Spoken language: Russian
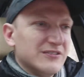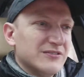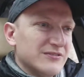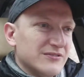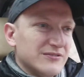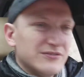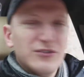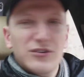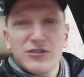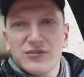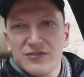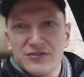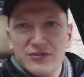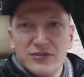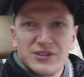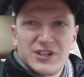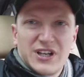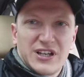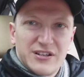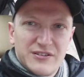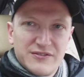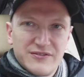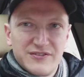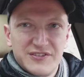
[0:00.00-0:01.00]
ну, ну
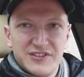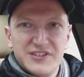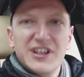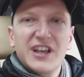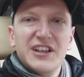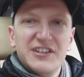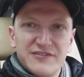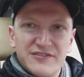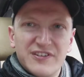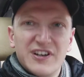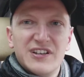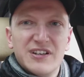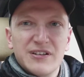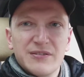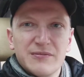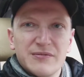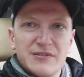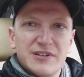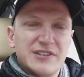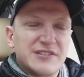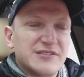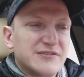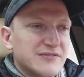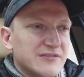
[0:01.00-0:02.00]
как снять фары,
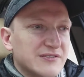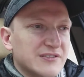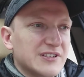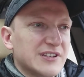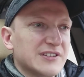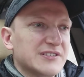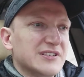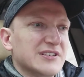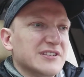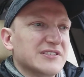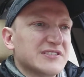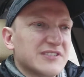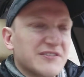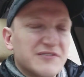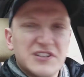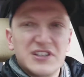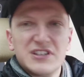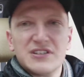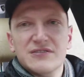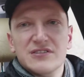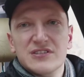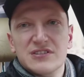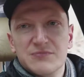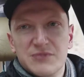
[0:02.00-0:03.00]
от,
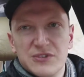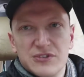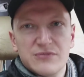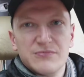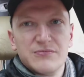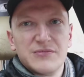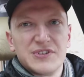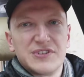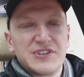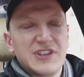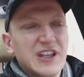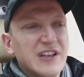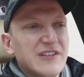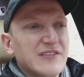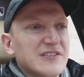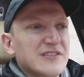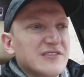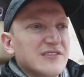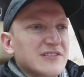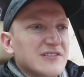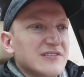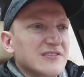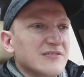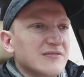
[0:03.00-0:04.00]
отреставрировать, потом поставить,
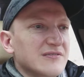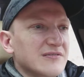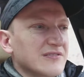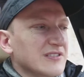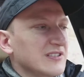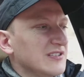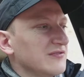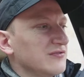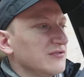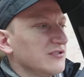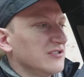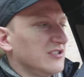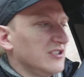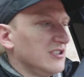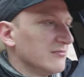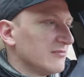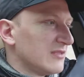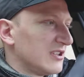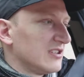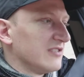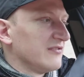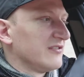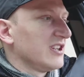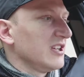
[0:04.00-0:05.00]
и это все
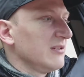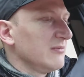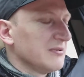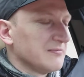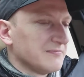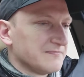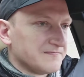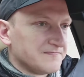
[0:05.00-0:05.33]
занимало время.